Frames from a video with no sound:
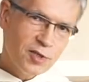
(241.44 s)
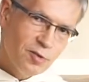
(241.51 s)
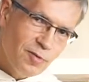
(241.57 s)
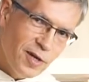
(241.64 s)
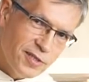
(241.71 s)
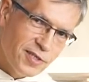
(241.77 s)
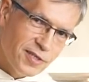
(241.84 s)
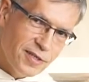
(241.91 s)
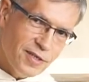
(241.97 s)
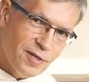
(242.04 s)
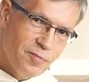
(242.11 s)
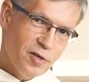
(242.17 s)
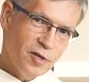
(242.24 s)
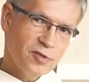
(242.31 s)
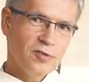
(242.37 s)

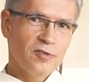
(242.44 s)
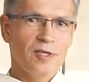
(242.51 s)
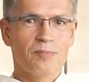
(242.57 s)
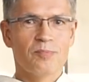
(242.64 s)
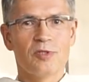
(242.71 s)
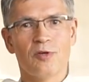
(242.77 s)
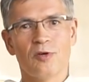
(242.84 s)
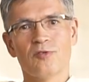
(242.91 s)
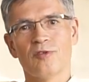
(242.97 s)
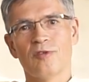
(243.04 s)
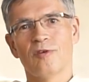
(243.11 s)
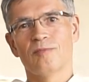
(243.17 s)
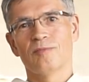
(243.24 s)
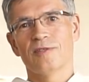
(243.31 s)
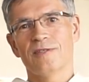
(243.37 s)
sytuacjach moja żona przychodzi
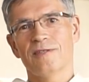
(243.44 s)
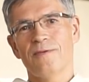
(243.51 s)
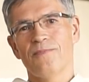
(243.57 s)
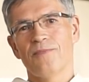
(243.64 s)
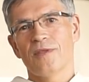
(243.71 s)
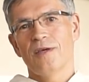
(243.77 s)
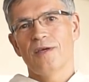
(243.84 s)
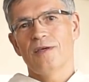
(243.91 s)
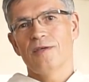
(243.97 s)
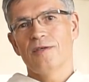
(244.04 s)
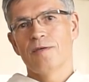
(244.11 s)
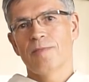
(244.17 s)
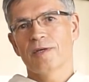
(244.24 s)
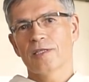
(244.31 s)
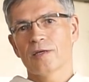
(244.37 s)
do mnie
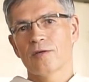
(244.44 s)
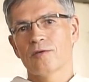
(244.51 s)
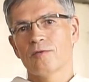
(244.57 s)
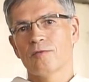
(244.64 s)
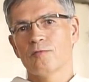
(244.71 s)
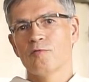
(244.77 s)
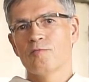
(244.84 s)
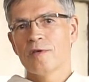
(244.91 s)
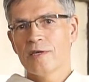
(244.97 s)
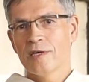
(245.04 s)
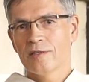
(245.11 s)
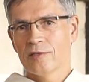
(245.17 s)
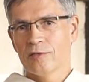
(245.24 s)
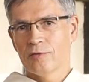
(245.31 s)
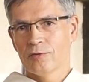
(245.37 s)
i ma taką
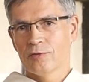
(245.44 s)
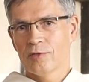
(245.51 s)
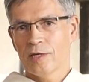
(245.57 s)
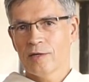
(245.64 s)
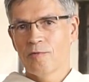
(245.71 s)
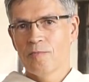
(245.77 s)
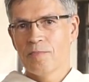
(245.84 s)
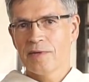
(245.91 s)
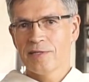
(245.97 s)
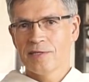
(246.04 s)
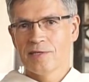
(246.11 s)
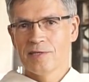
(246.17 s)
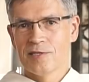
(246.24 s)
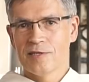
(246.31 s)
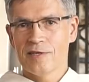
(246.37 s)
umiejętność, taką
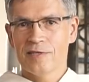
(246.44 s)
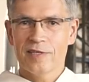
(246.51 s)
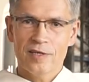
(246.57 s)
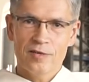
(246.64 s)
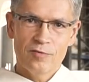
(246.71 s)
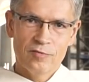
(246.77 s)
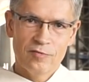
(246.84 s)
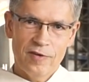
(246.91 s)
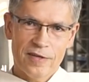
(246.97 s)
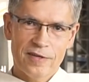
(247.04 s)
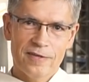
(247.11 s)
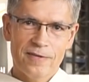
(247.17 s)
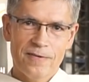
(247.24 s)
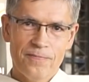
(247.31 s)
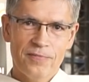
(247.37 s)
precyzję i taką
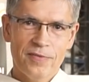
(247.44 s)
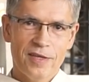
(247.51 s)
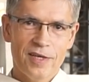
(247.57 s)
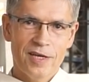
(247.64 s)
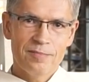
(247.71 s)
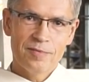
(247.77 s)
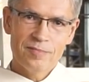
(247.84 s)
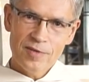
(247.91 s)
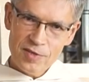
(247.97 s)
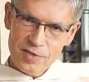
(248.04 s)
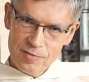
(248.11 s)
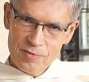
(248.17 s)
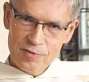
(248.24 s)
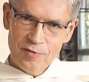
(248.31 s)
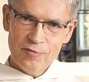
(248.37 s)
odwagę, aby mnie z
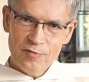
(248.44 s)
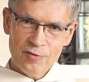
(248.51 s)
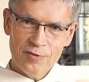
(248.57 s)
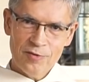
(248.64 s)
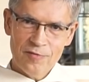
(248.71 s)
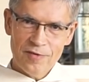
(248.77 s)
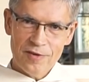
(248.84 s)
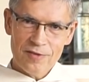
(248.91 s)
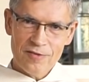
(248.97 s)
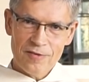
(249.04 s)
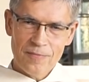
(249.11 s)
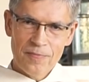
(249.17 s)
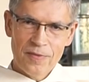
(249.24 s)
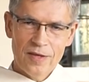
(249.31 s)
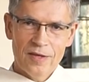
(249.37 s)
tym skonfrontować,
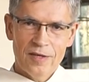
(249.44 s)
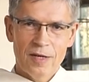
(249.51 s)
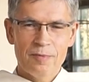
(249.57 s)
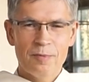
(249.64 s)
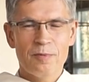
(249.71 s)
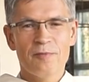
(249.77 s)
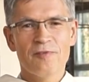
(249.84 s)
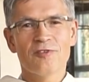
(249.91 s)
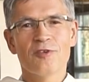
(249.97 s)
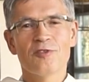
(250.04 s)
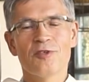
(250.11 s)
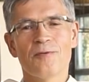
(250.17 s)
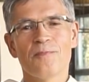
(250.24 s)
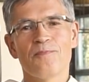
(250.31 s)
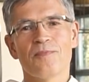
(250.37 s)
aby
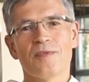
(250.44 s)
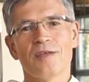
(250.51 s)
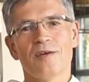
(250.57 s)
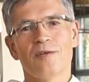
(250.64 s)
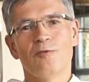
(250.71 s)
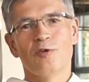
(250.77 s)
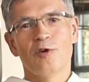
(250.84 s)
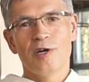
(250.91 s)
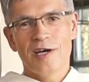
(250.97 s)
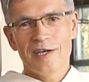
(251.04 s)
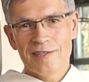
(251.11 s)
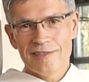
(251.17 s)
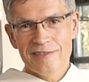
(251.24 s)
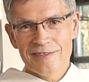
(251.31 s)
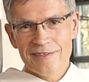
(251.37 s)
powiedzieć:
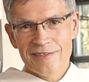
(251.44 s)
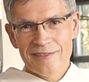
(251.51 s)
Ukochany,